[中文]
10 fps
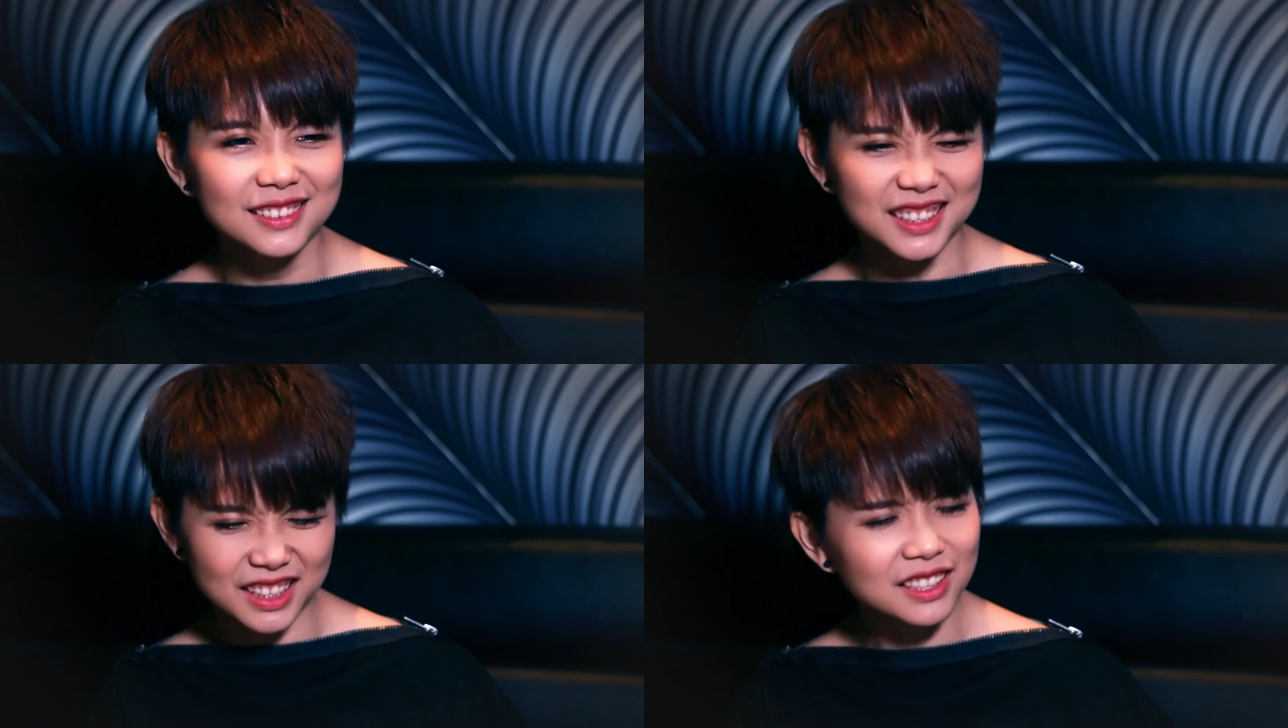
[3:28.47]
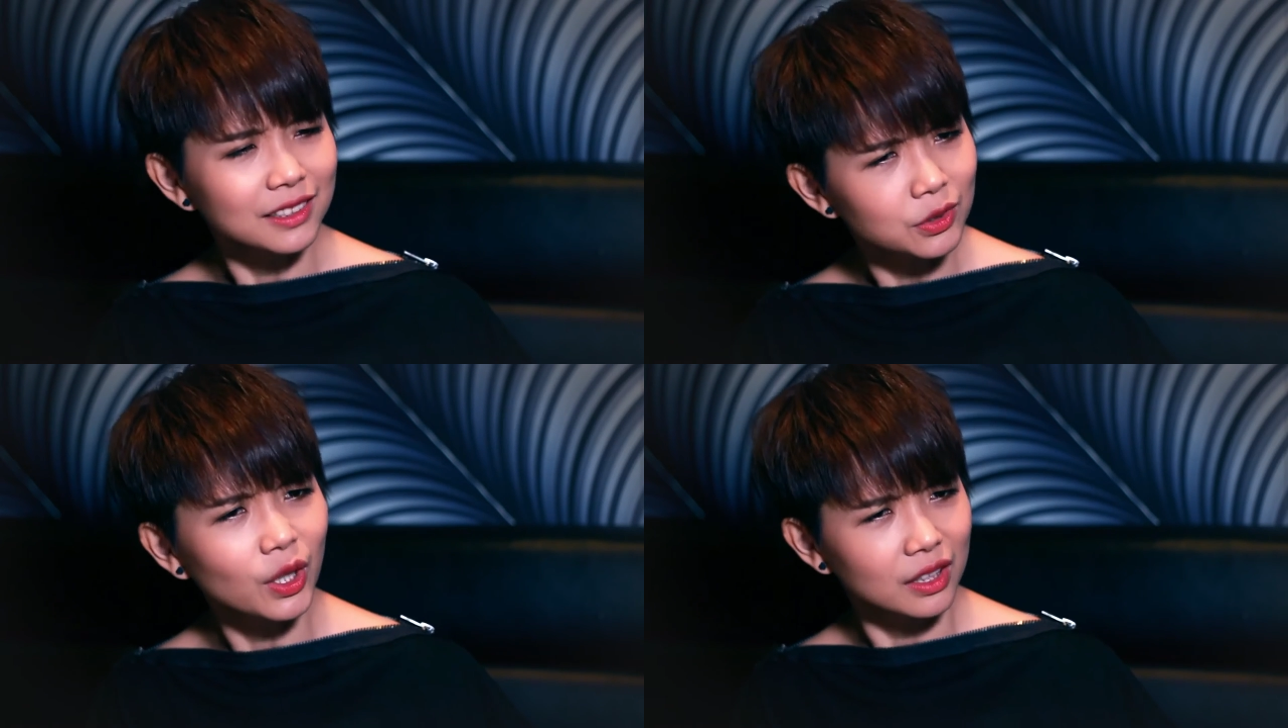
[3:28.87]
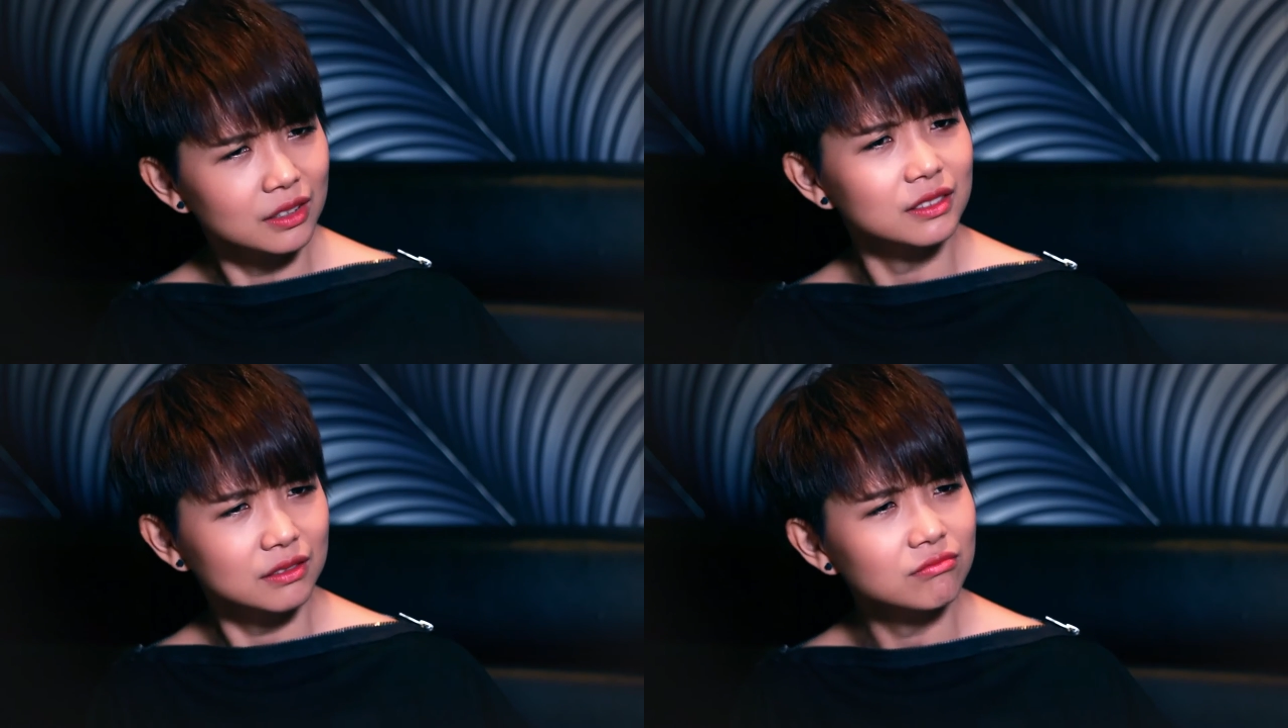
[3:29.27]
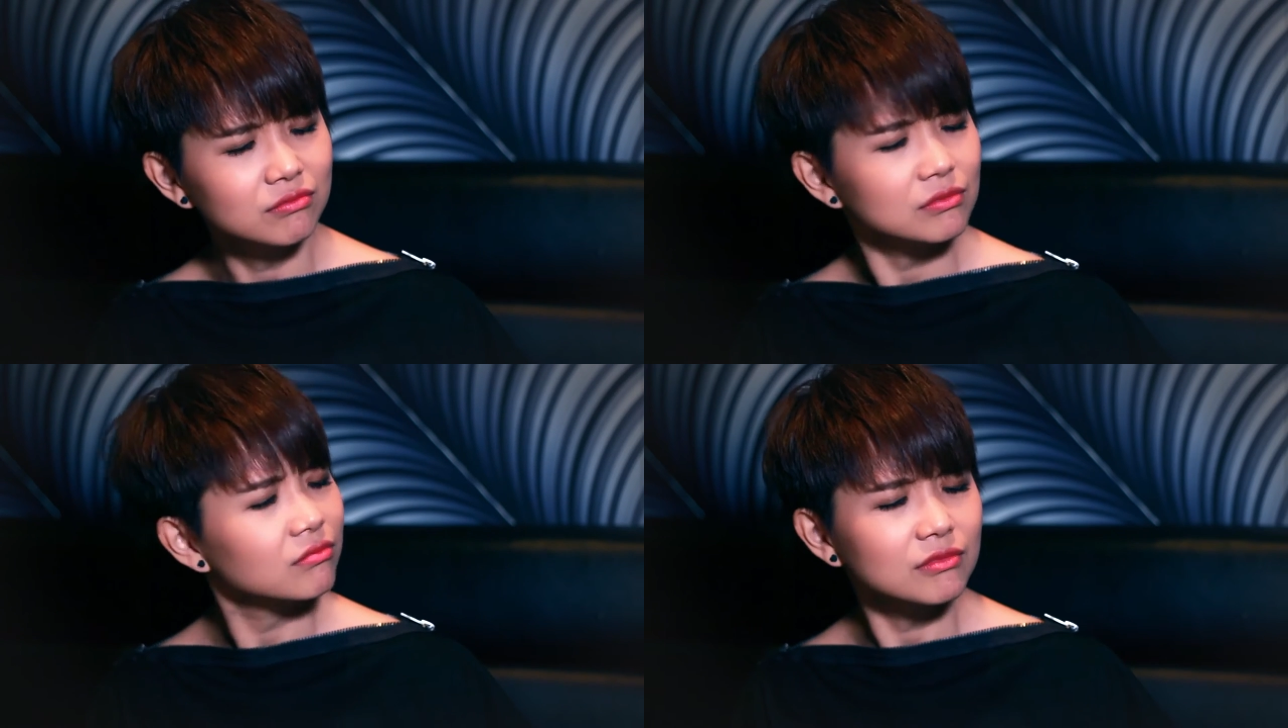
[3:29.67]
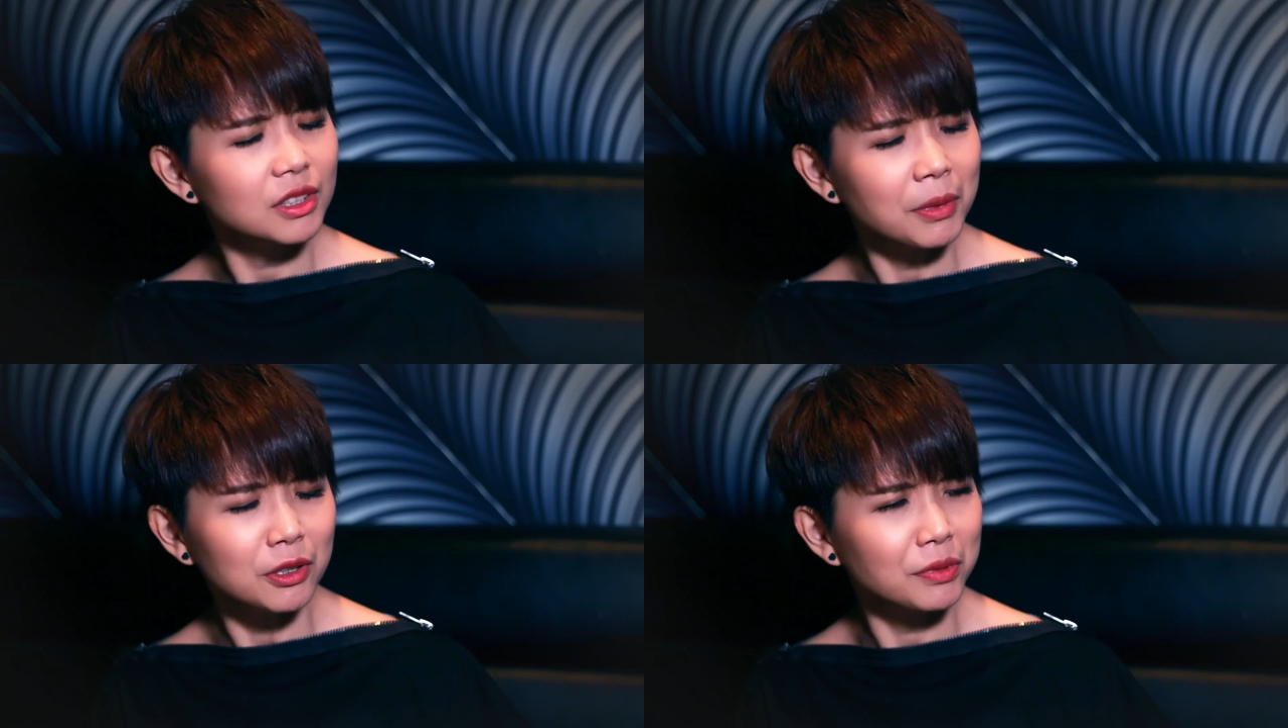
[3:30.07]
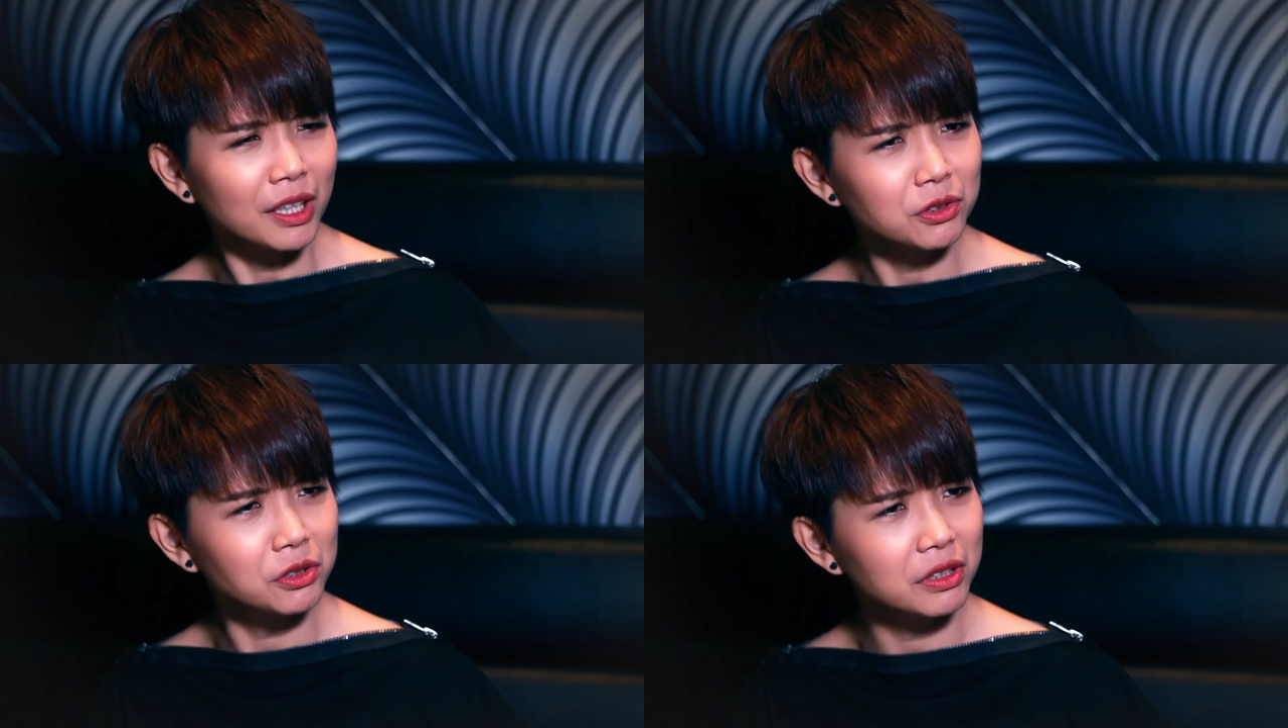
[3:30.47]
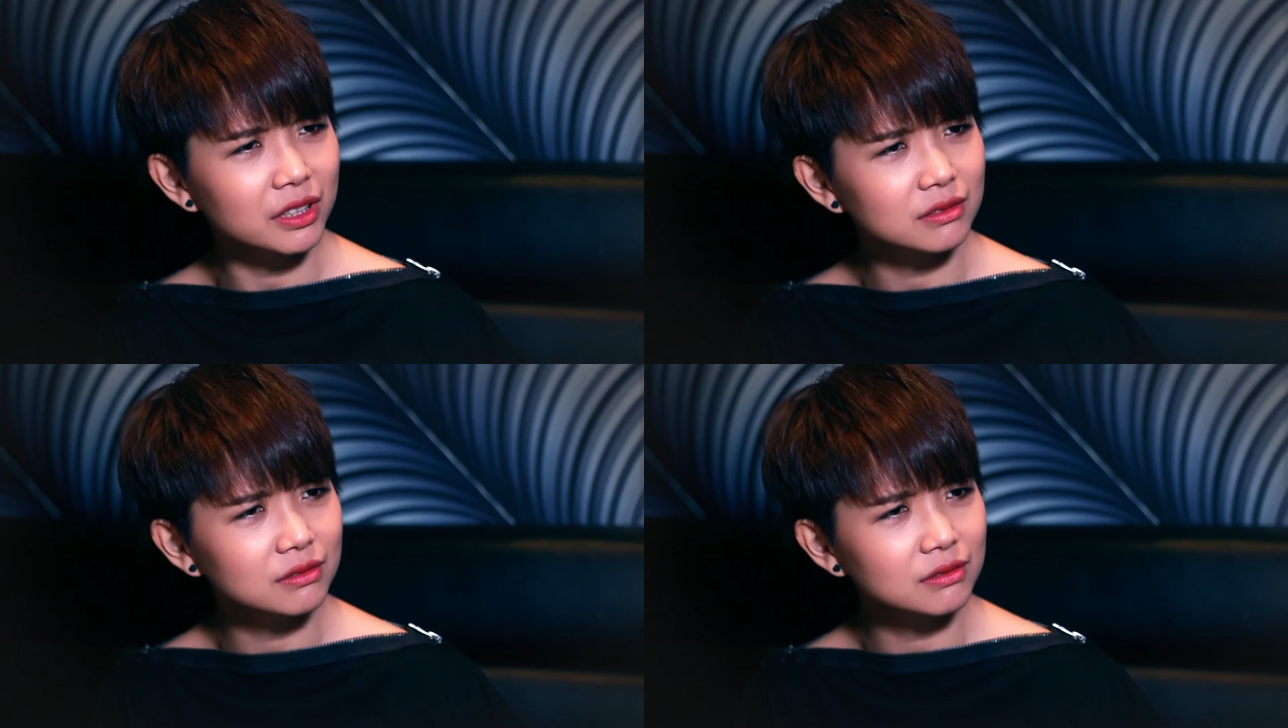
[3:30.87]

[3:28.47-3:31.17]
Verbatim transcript: 其实算没有什么要求啊。